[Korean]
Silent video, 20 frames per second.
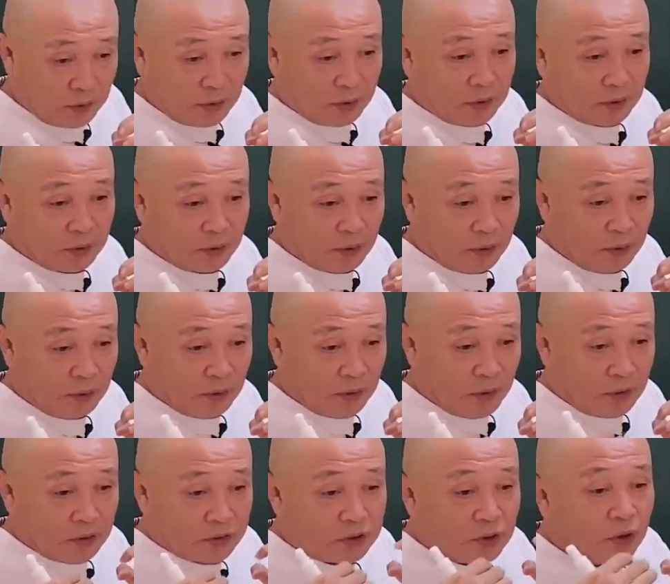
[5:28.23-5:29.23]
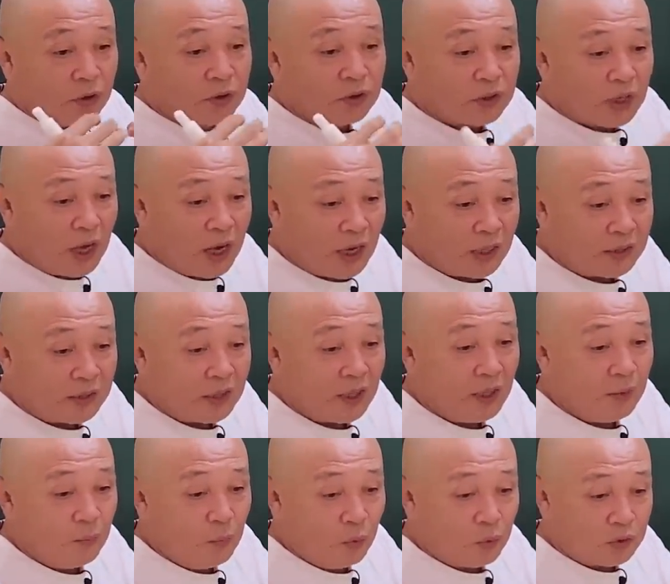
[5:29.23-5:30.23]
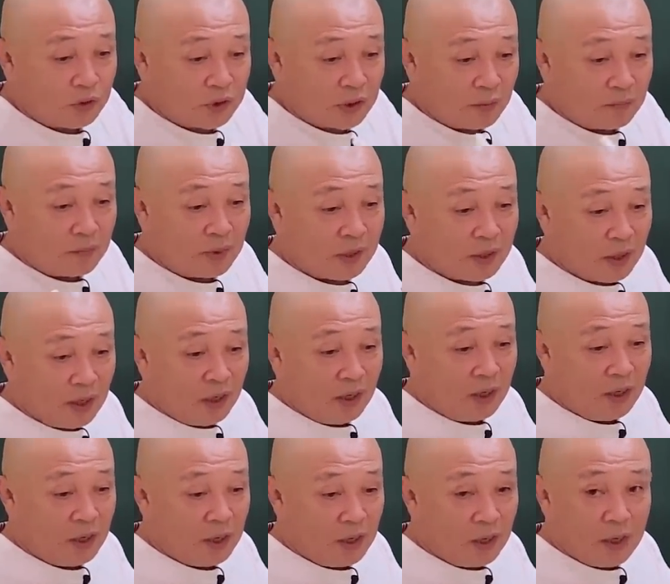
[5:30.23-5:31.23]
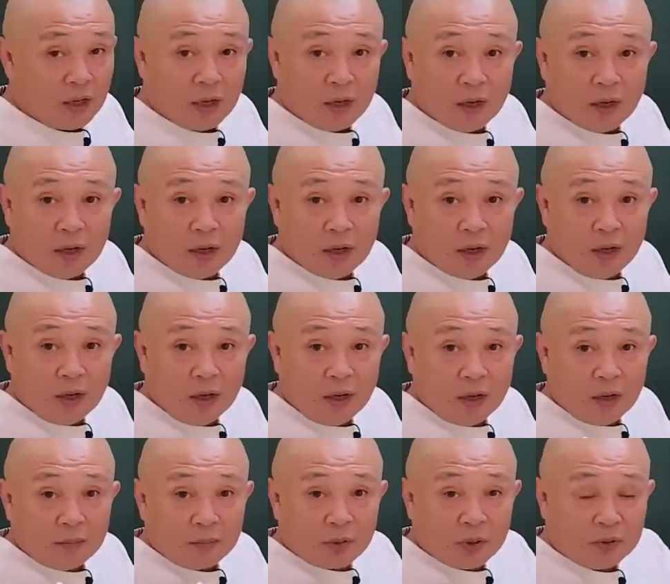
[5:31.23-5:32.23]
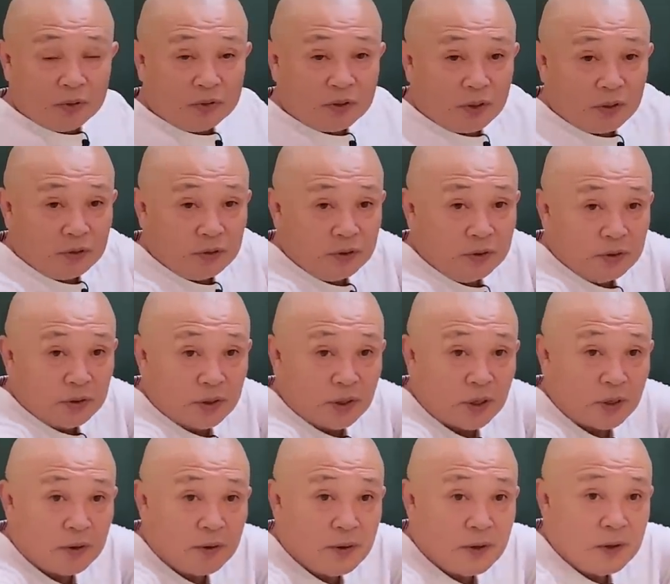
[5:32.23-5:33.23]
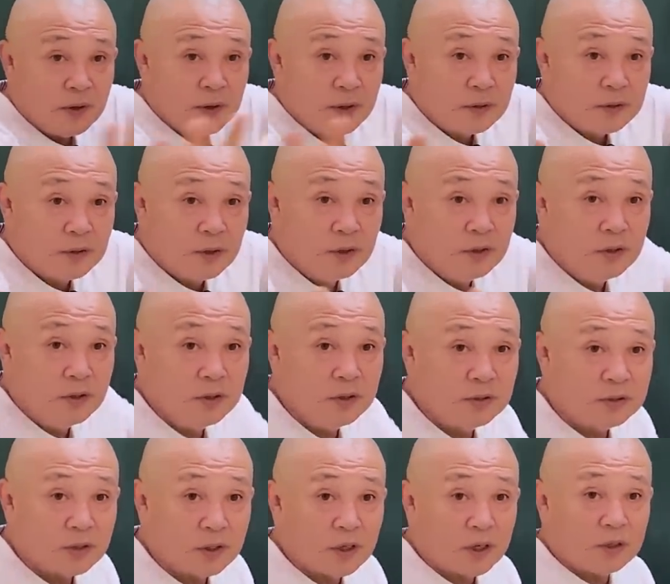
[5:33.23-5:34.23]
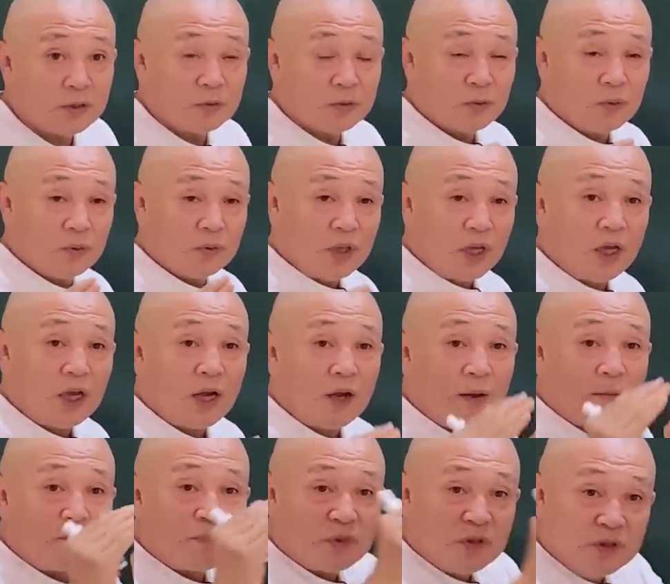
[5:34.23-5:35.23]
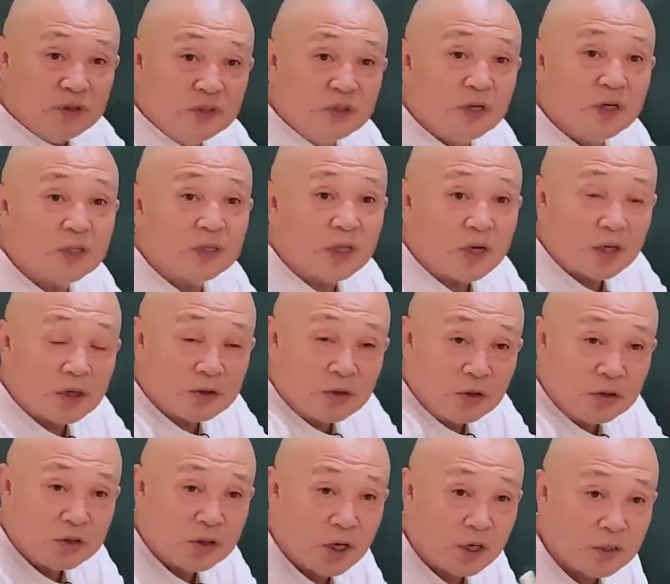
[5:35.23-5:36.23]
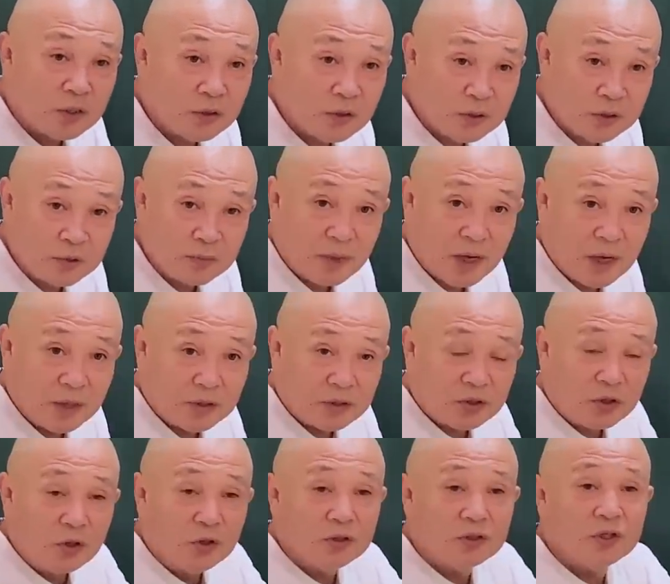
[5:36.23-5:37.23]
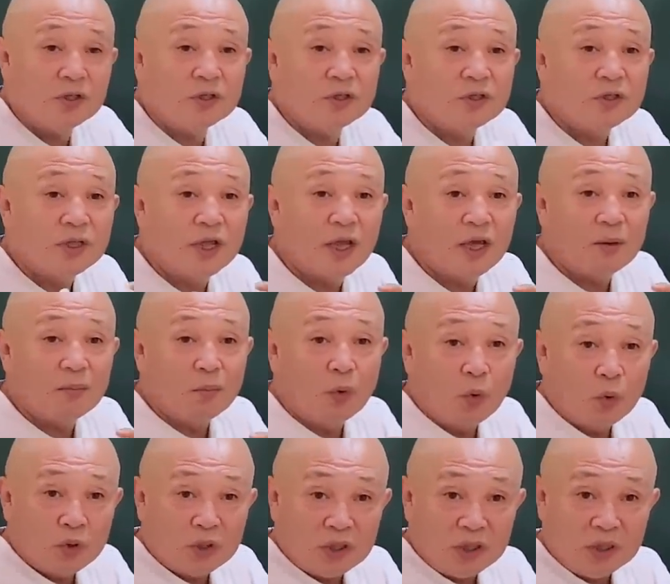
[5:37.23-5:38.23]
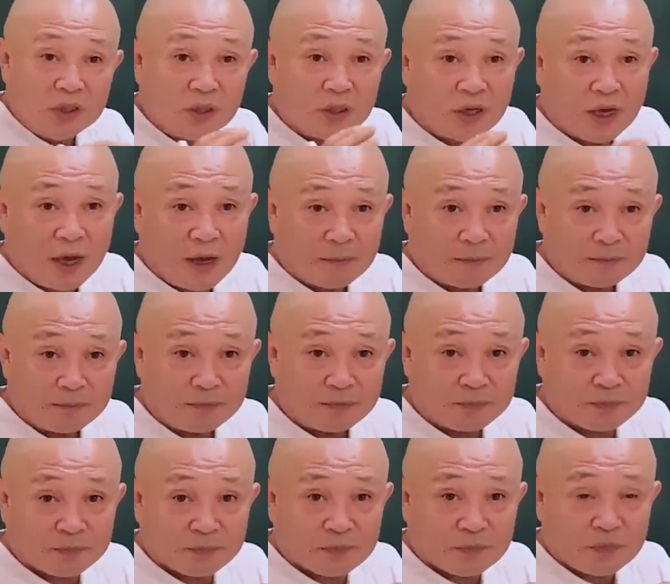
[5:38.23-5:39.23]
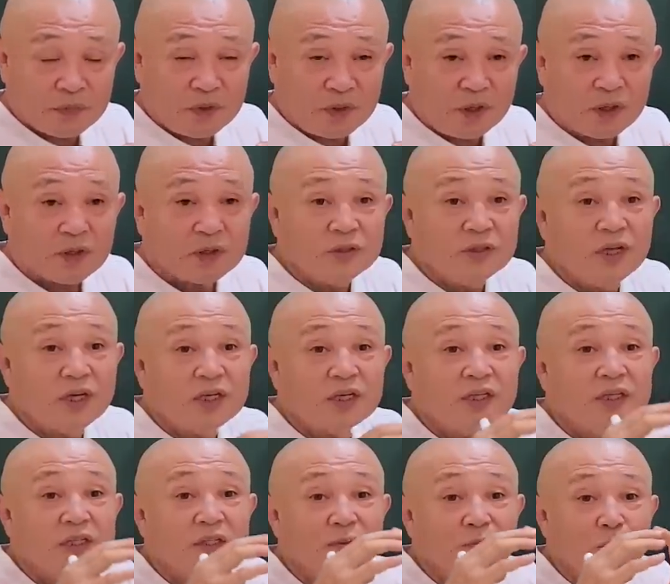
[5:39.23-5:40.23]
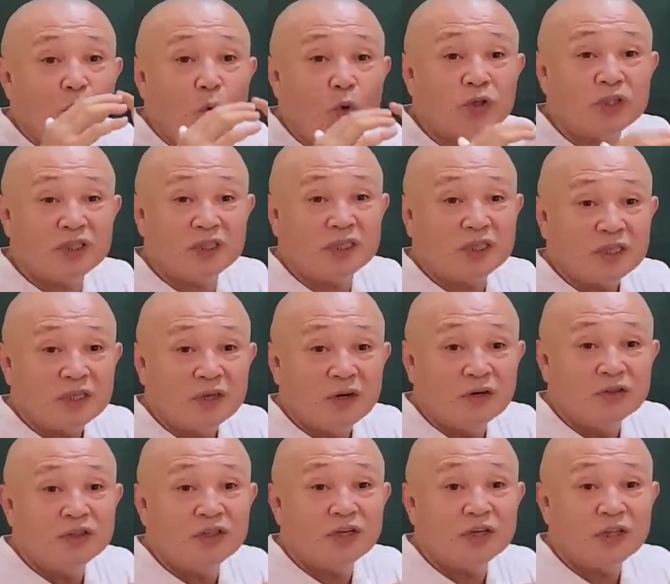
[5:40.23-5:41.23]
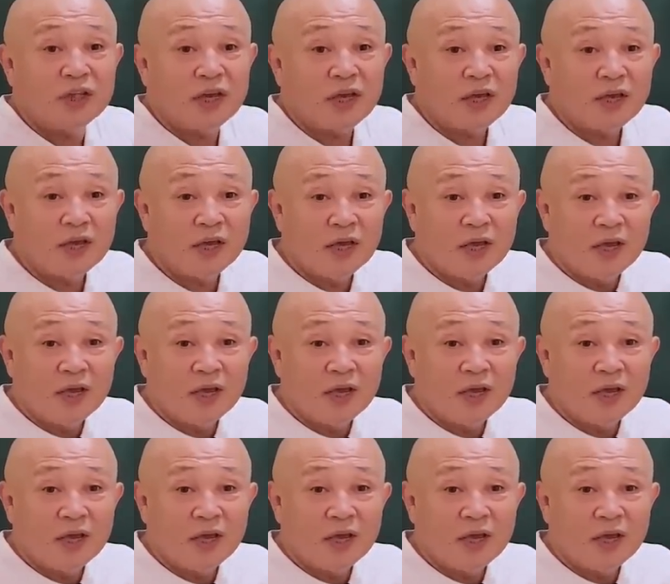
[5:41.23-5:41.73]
거예요. 정당한 내 몫이란 말이야. 예? 편재는 이렇게 널려 있어가지고 내가 능력에 따라 성취하는 거지만 정재는 내 몫인 거야. 근데 그 몫이 어떻게 돼?